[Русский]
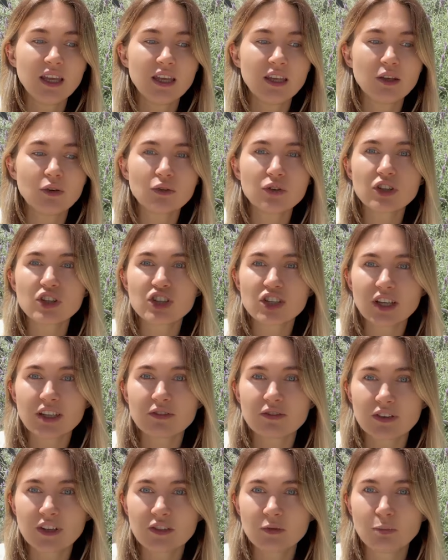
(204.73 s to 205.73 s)
И он
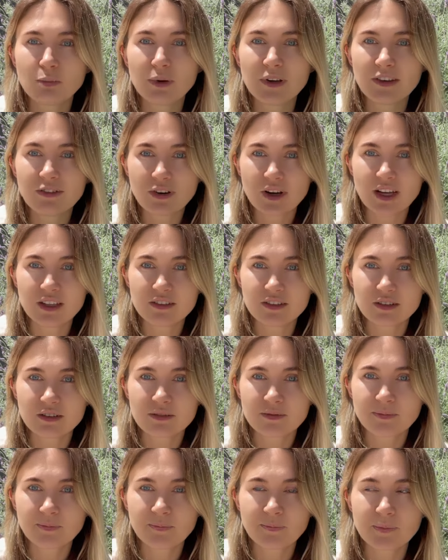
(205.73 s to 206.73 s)
начинает нас плевать
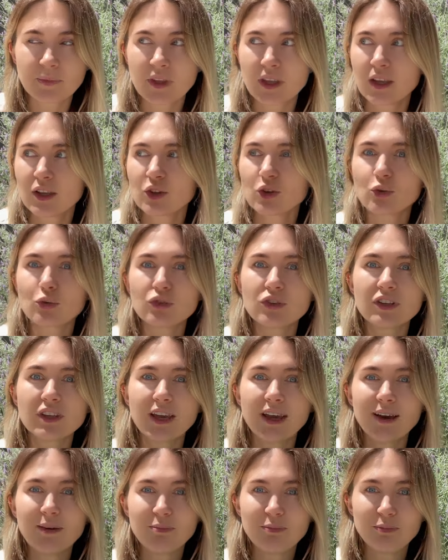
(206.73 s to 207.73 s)
тут
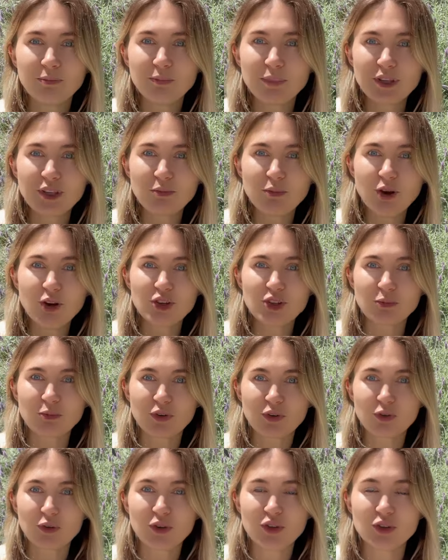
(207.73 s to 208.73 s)
я понимаю, что
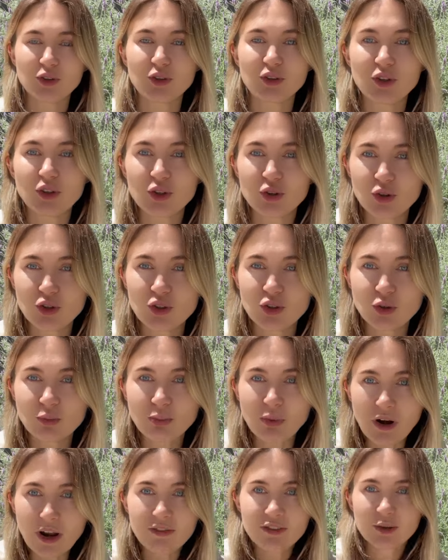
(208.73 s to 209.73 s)
происходит что-то не то, что он
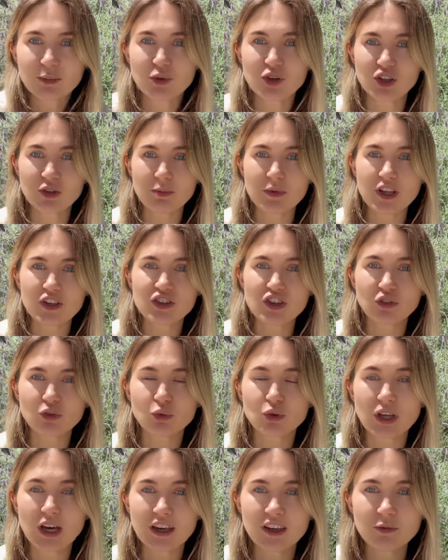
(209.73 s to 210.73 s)
правда может меня сейчас
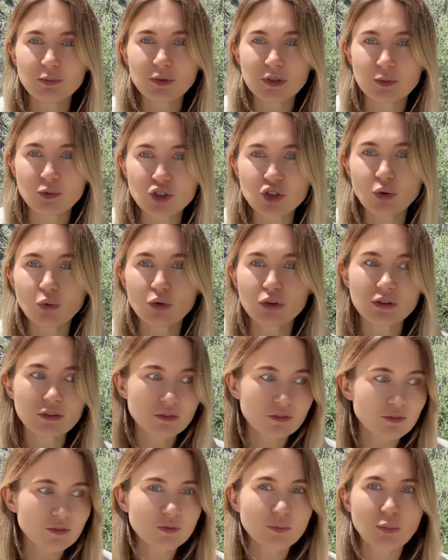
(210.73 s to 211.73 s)
ударить, потому что он
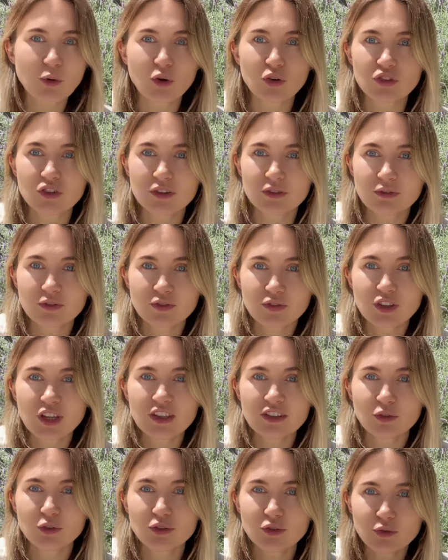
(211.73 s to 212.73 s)
просто,
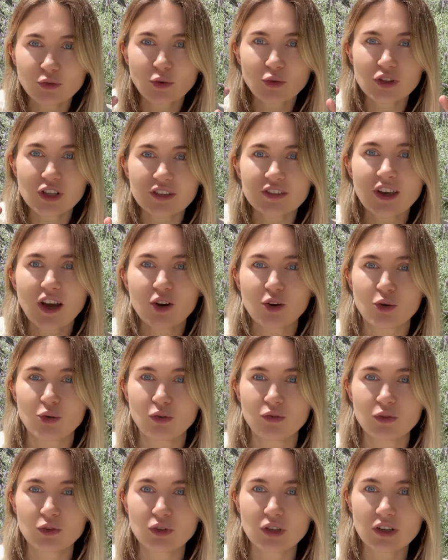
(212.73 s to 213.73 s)
знаете, он, у него глаза
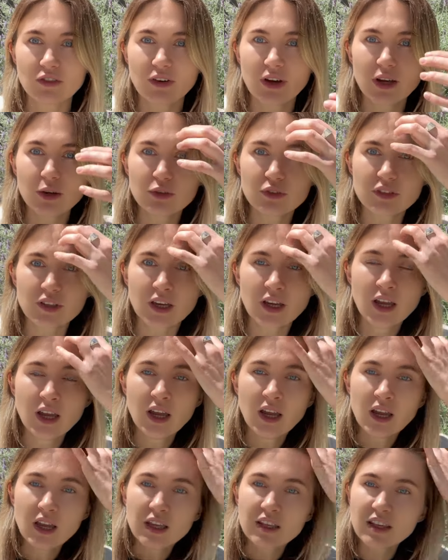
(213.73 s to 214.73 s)
кровью наливаются.
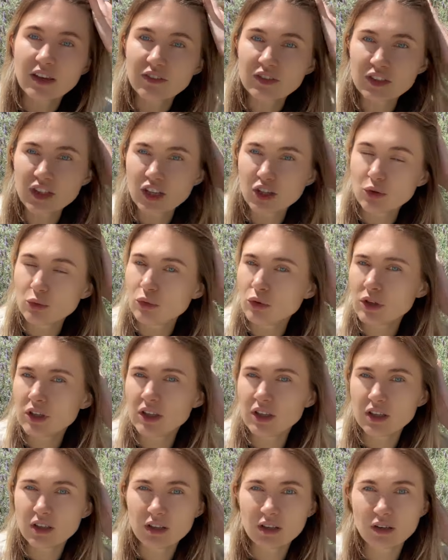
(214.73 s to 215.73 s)
Я встаю,
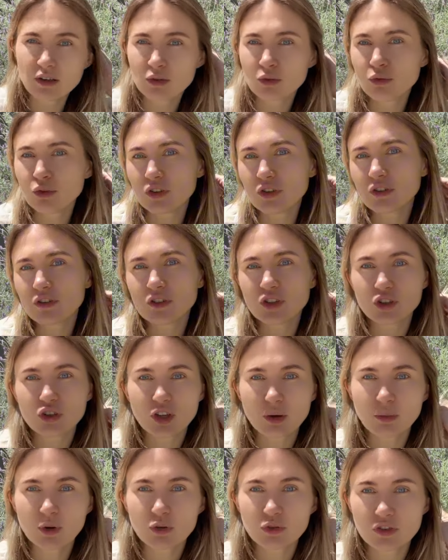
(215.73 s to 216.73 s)
и, ну, единственное, что
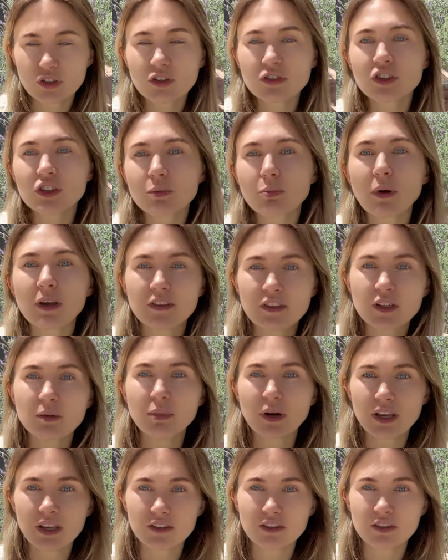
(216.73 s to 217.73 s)
я могу сделать, это пойти к
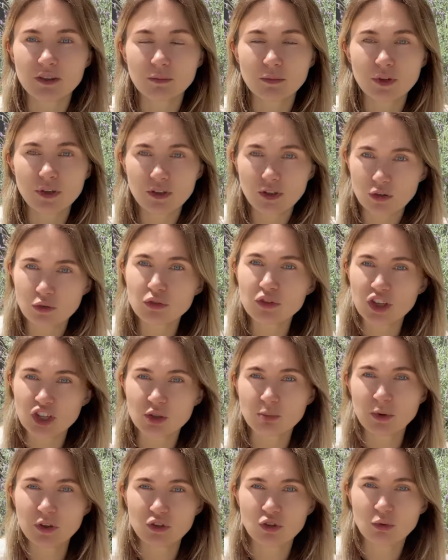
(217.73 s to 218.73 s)
баристам. Мы, я говорю,
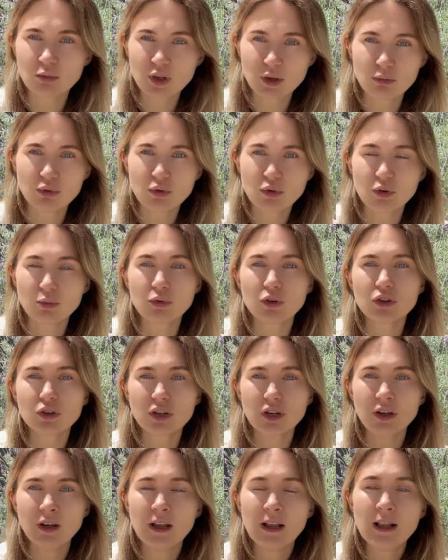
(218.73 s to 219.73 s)
Саша, пойдем, я беру
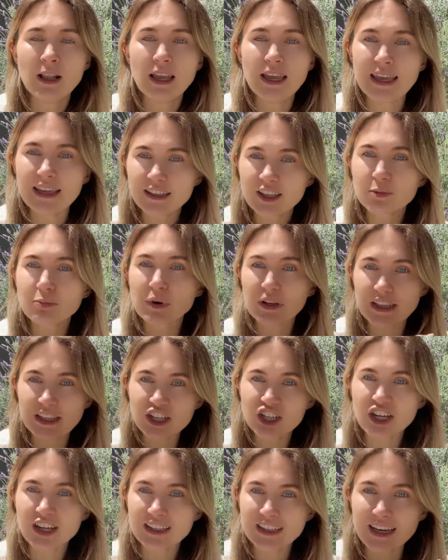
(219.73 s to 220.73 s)
ребенка. Этот
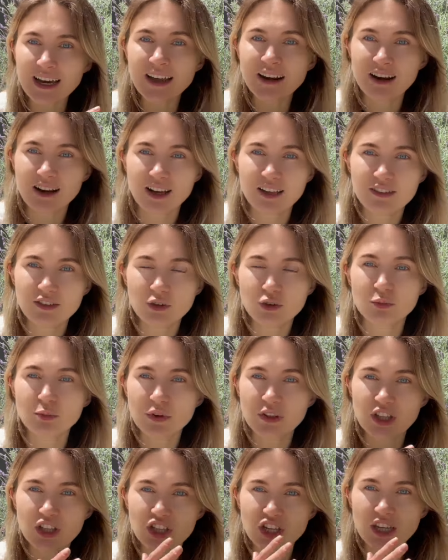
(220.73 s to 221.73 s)
продолжает орать, он
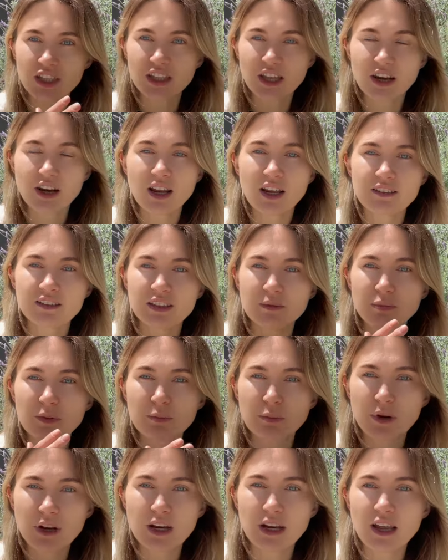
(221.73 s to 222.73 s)
продолжает орать,
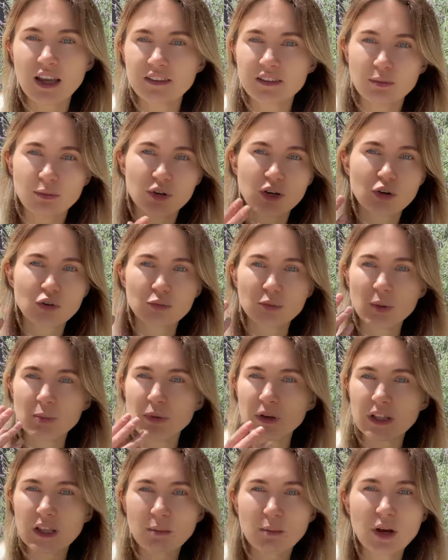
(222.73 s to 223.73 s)
сыпать проклятиями, как он мне
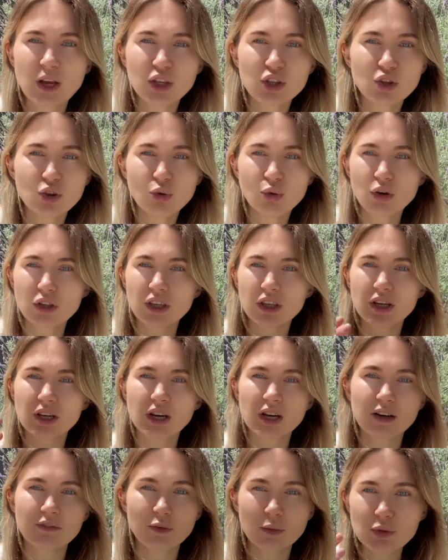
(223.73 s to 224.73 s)
переломает ноги,
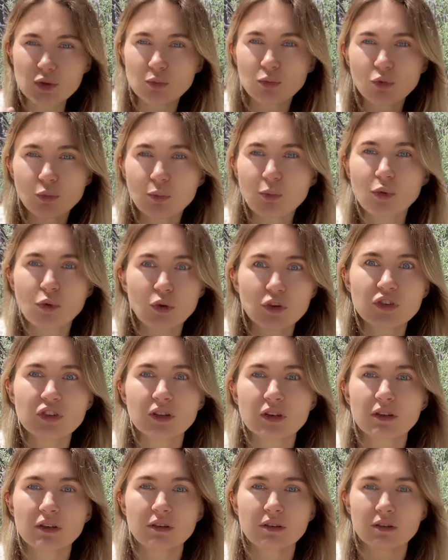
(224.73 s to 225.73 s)
как, в общем, ну,
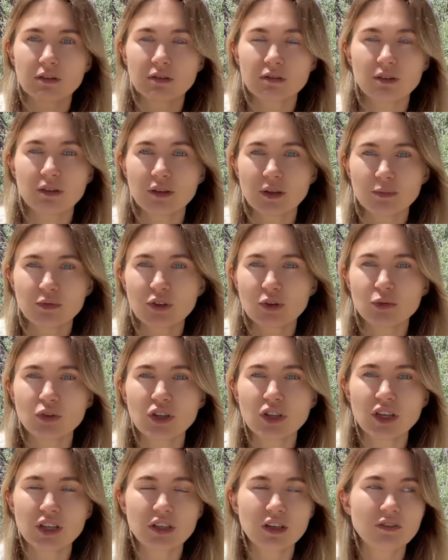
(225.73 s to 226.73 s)
просто абсолютно
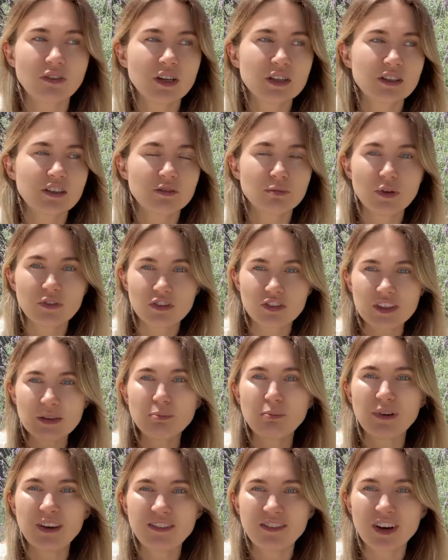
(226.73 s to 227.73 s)
неадекватно себя вести,
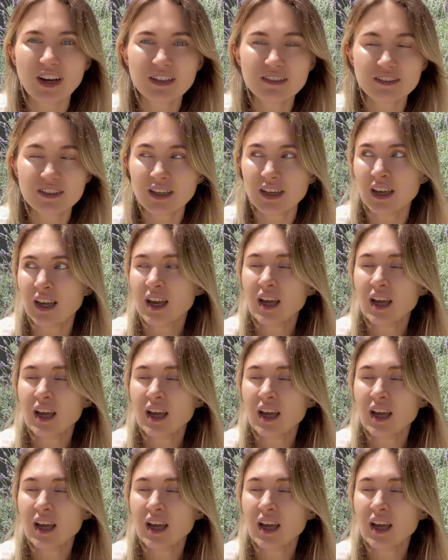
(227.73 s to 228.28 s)
плеваться.